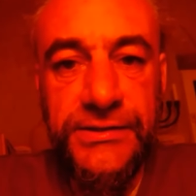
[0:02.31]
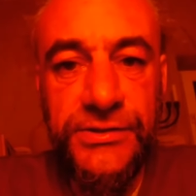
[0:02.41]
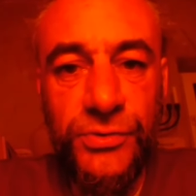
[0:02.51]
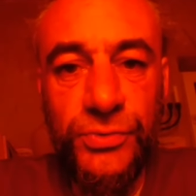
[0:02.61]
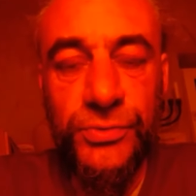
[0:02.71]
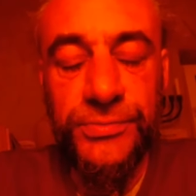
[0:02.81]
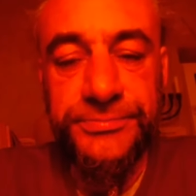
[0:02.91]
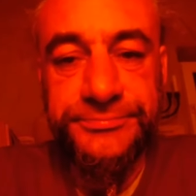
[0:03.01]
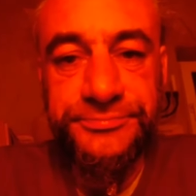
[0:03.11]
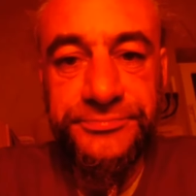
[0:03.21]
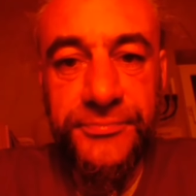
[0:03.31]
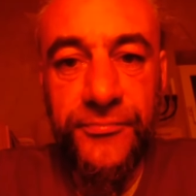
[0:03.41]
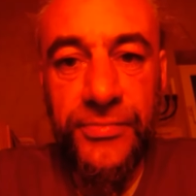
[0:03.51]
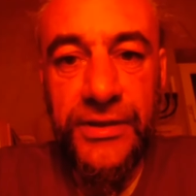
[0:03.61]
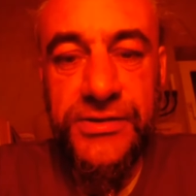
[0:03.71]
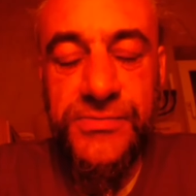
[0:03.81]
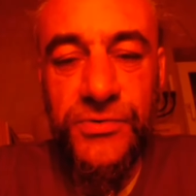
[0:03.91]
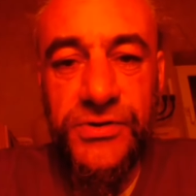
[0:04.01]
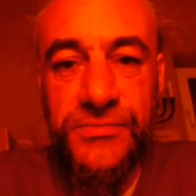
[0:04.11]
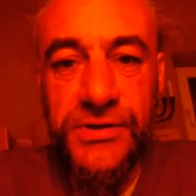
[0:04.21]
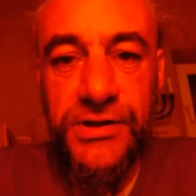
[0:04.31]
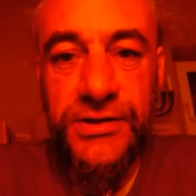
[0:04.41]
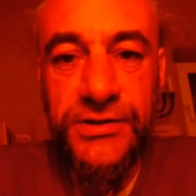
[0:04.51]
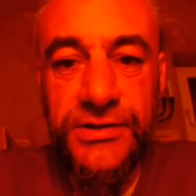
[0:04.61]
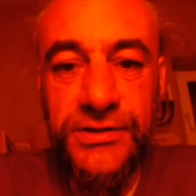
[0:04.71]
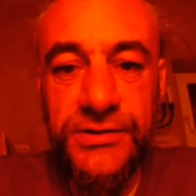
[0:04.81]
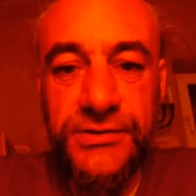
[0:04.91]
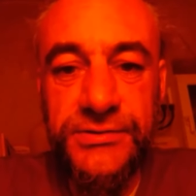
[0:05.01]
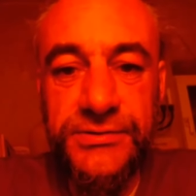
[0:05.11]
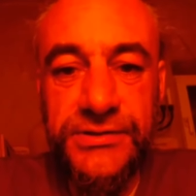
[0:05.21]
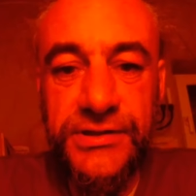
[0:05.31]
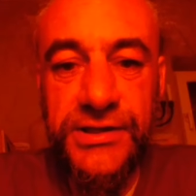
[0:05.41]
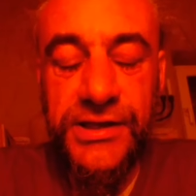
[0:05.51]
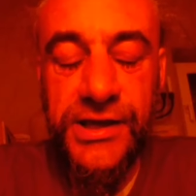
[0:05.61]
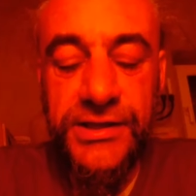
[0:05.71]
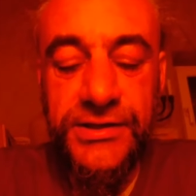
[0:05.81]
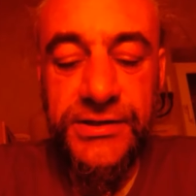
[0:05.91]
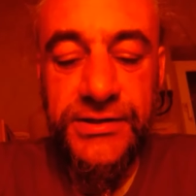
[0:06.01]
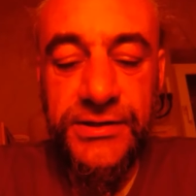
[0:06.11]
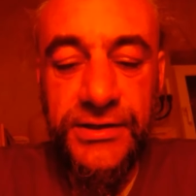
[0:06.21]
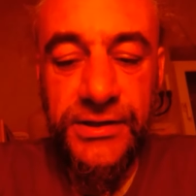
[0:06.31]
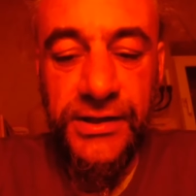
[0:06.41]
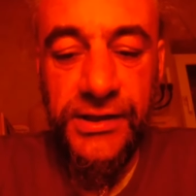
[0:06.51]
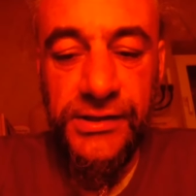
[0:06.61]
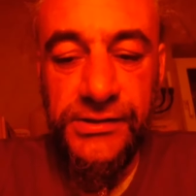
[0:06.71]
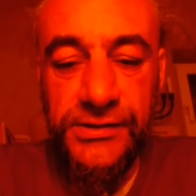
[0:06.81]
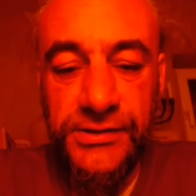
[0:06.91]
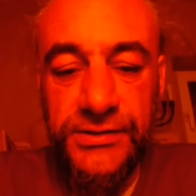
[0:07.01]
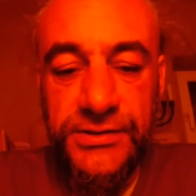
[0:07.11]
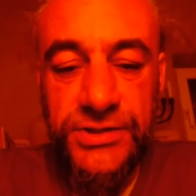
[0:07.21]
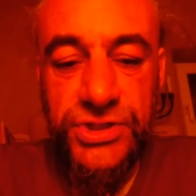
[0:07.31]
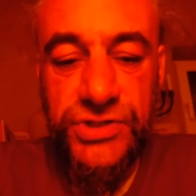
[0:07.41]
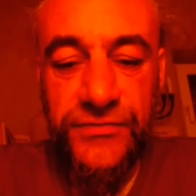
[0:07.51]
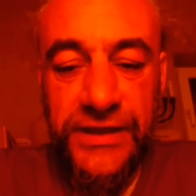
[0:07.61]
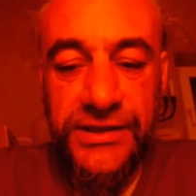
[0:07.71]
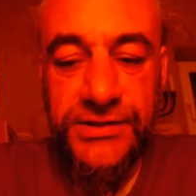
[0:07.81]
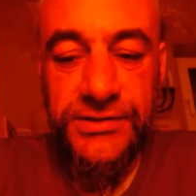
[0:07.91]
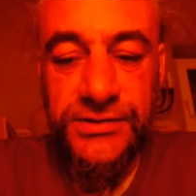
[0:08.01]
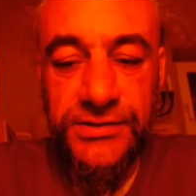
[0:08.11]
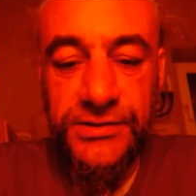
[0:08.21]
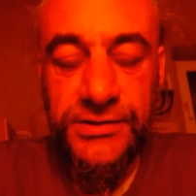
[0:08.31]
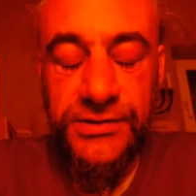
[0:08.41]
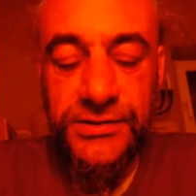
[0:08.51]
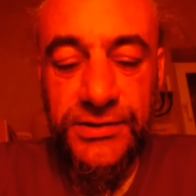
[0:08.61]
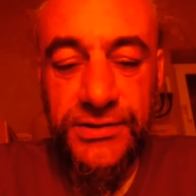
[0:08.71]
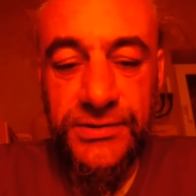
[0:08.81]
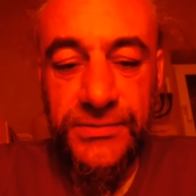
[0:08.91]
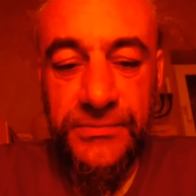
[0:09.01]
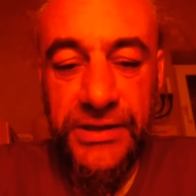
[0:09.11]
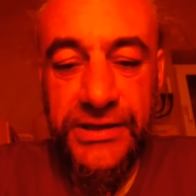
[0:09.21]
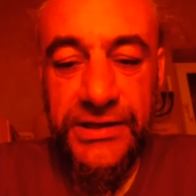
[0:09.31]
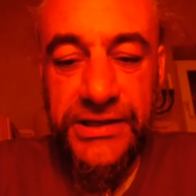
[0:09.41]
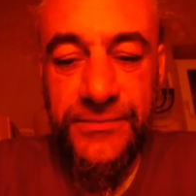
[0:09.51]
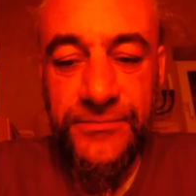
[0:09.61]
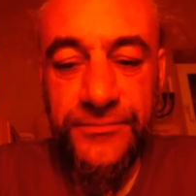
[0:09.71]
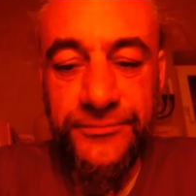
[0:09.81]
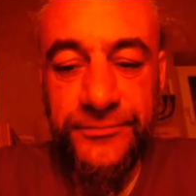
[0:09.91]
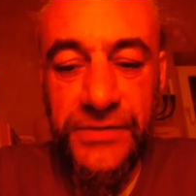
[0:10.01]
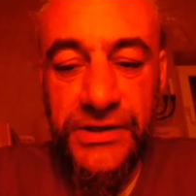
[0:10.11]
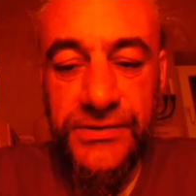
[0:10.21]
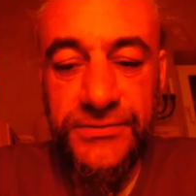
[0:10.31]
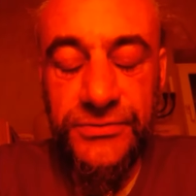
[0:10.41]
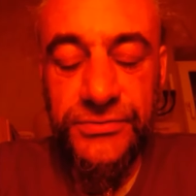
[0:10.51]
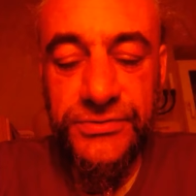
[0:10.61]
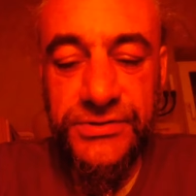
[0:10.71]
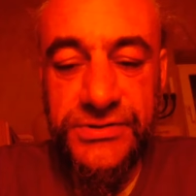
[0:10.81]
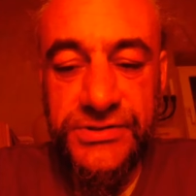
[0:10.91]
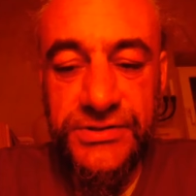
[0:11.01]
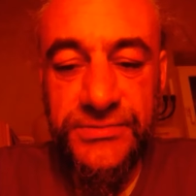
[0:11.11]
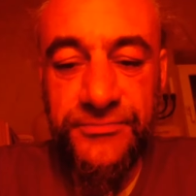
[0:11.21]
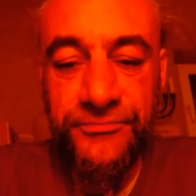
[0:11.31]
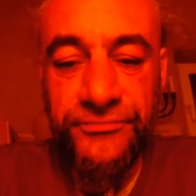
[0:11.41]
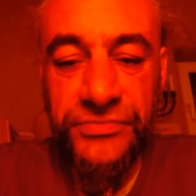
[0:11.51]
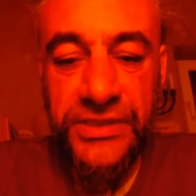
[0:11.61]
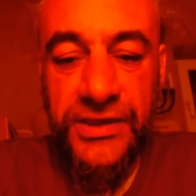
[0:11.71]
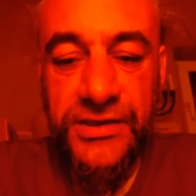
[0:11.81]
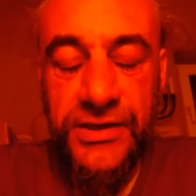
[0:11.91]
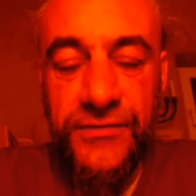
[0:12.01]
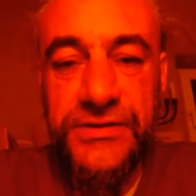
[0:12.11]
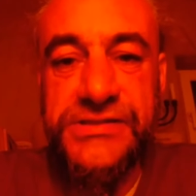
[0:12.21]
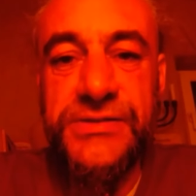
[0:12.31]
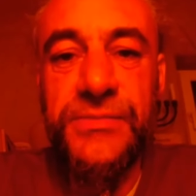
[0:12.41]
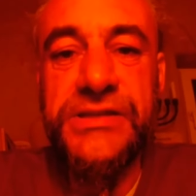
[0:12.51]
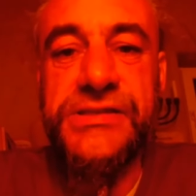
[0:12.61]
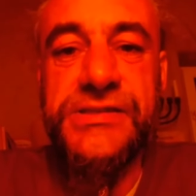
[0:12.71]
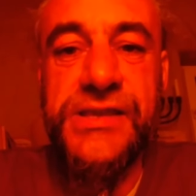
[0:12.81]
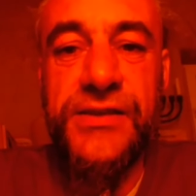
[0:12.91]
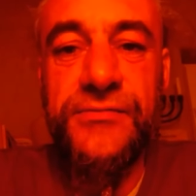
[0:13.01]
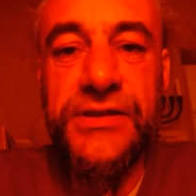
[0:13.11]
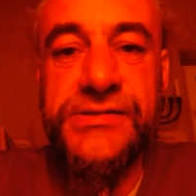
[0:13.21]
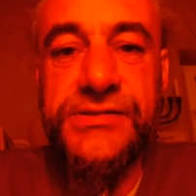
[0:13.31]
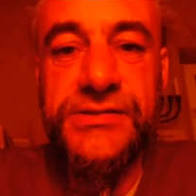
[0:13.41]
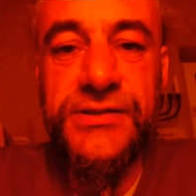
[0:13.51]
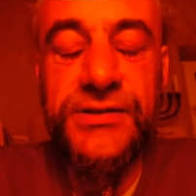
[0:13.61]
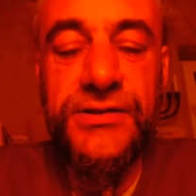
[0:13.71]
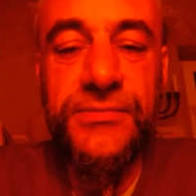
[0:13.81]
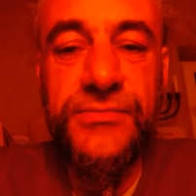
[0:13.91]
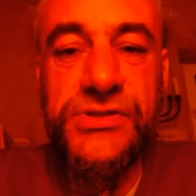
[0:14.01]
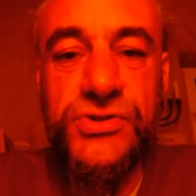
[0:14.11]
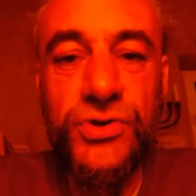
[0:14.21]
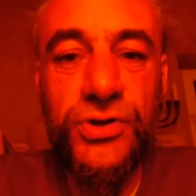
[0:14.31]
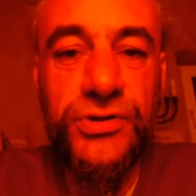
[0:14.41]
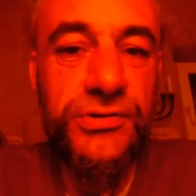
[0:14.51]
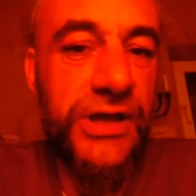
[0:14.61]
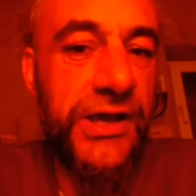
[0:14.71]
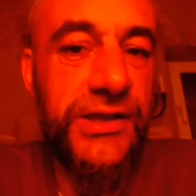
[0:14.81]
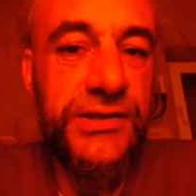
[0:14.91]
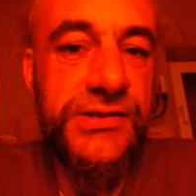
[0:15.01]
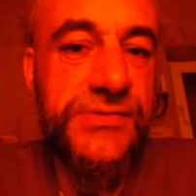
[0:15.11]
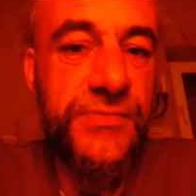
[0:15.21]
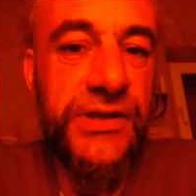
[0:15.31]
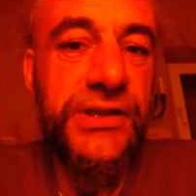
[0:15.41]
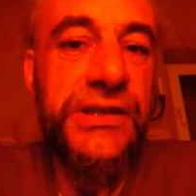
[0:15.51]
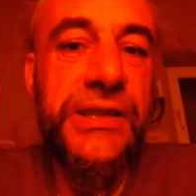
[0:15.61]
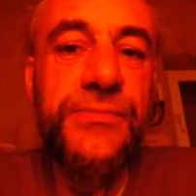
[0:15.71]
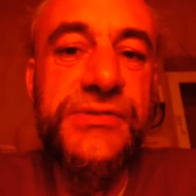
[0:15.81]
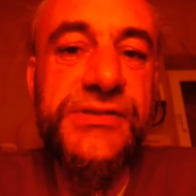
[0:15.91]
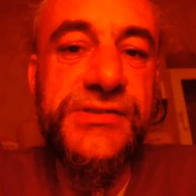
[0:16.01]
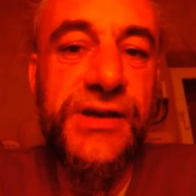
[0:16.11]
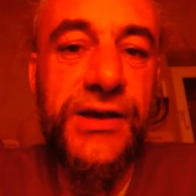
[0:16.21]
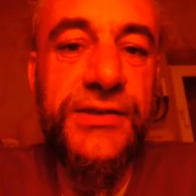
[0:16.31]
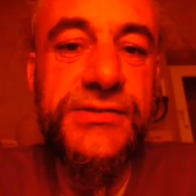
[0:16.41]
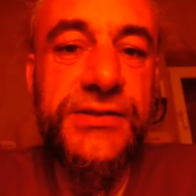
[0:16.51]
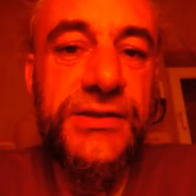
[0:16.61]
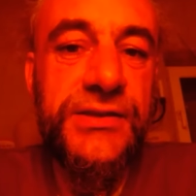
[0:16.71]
Jo, ich möchte mal äh, einen kleinen Schwenk in äh, mein Leben machen und ähm, was thematisieren, was äh, mich schon eigentlich meine Lebenszeit